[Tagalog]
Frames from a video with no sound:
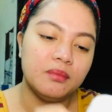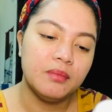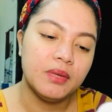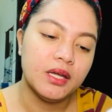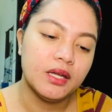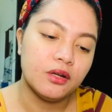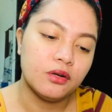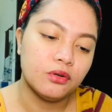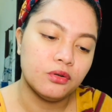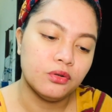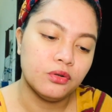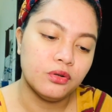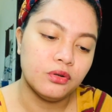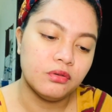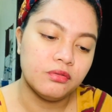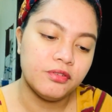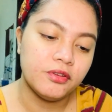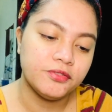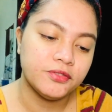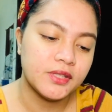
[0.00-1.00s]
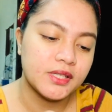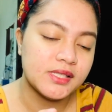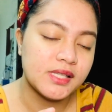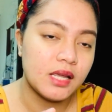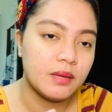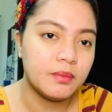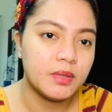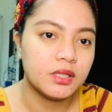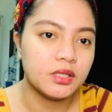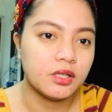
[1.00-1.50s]
merong
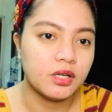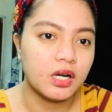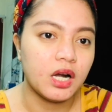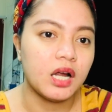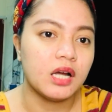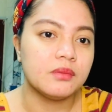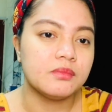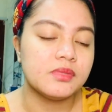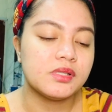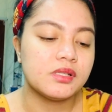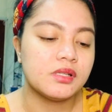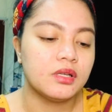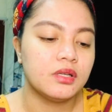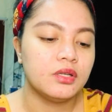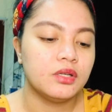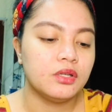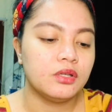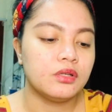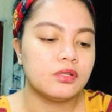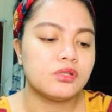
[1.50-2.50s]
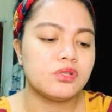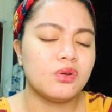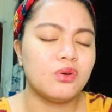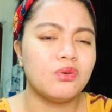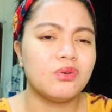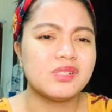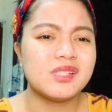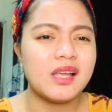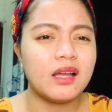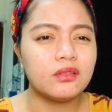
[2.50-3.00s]
57 grams.
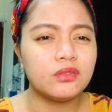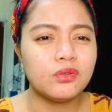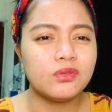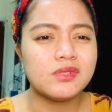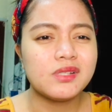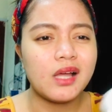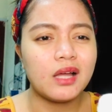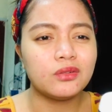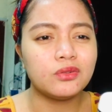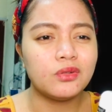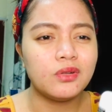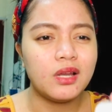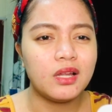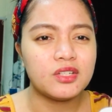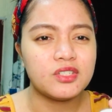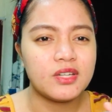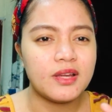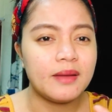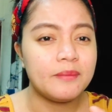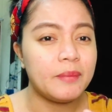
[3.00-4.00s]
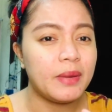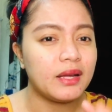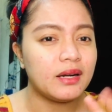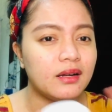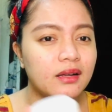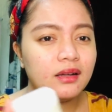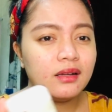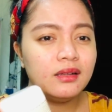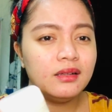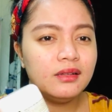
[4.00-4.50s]
So, saktong-sakto lang siya.
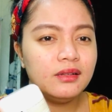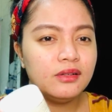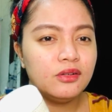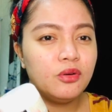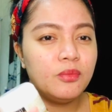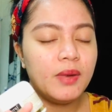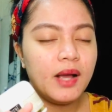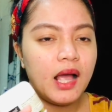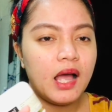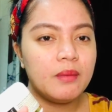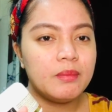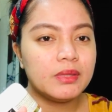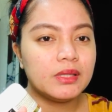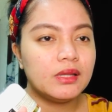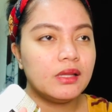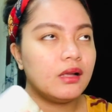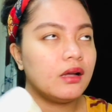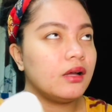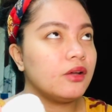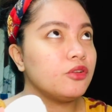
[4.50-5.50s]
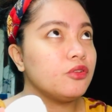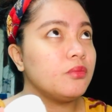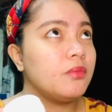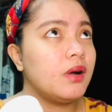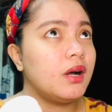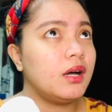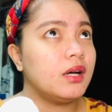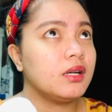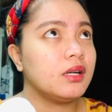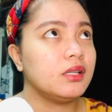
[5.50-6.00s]
Parang gumagamit lang kayo
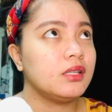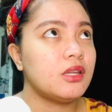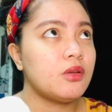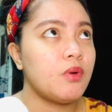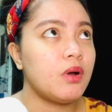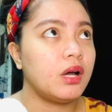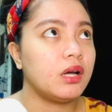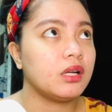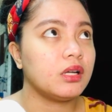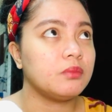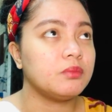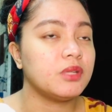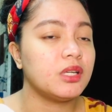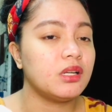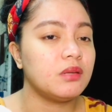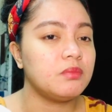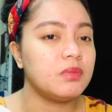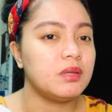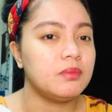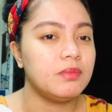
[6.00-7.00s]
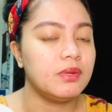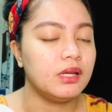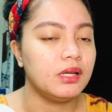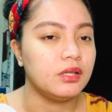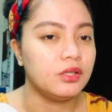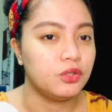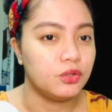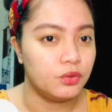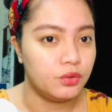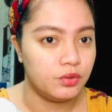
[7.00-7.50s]
mga karaniwang cream na nabibili
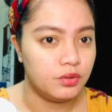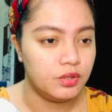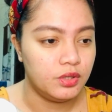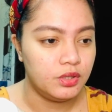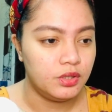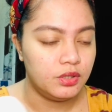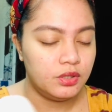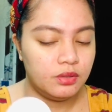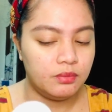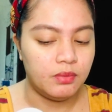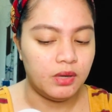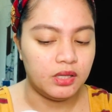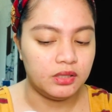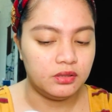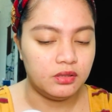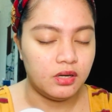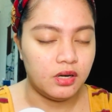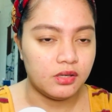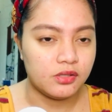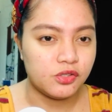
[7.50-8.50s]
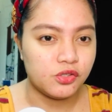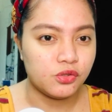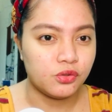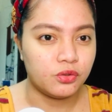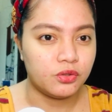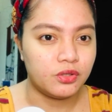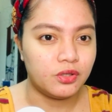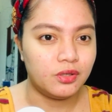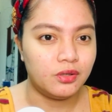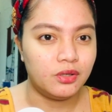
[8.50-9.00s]
nyo mga
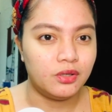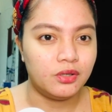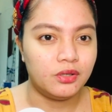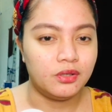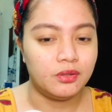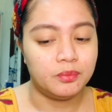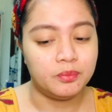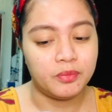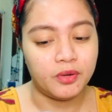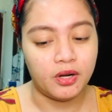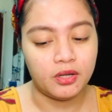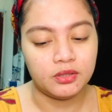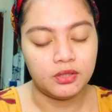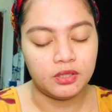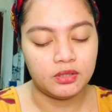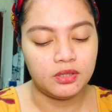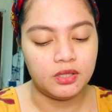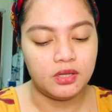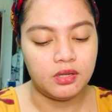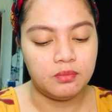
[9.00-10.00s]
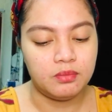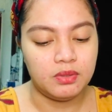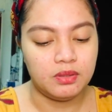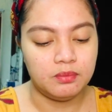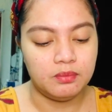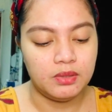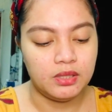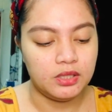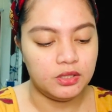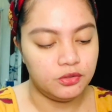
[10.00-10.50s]
drugstore product na
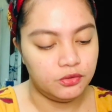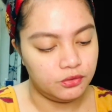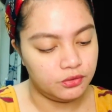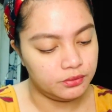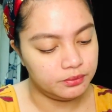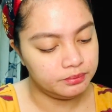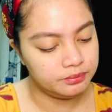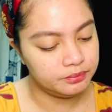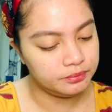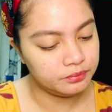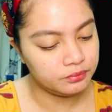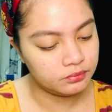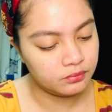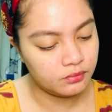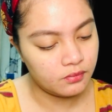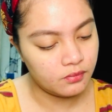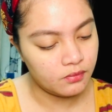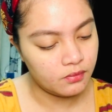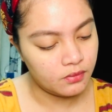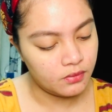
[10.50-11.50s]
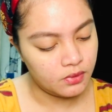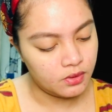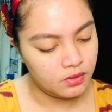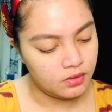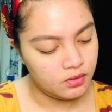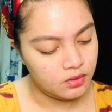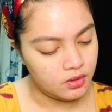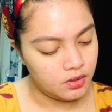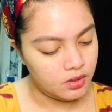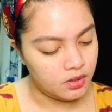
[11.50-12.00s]
nabibili nyo.
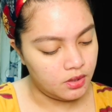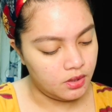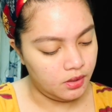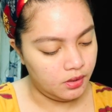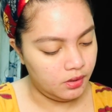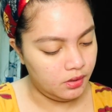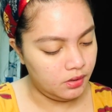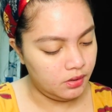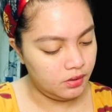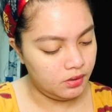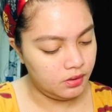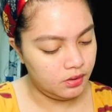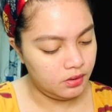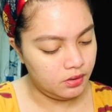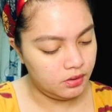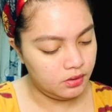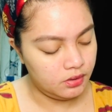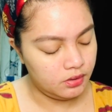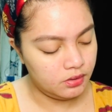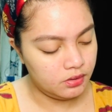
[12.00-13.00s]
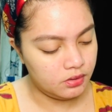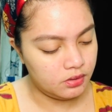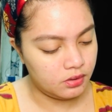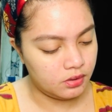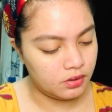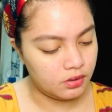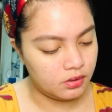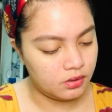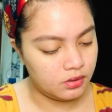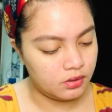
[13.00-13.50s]
And,
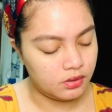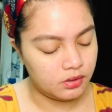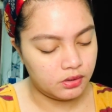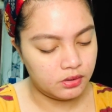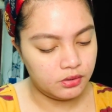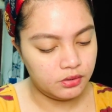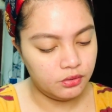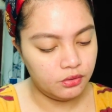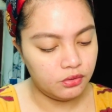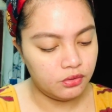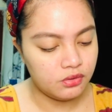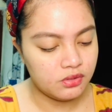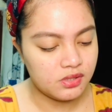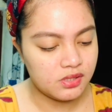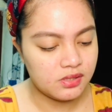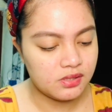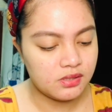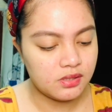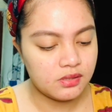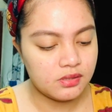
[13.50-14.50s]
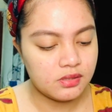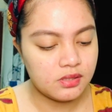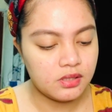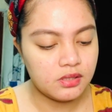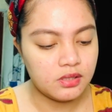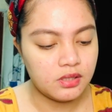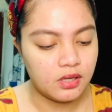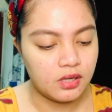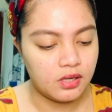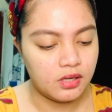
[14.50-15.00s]
uh, yung consistency
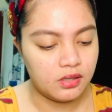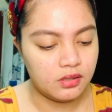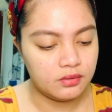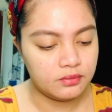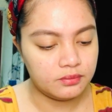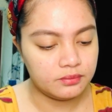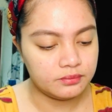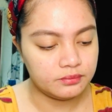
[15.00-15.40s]
niya,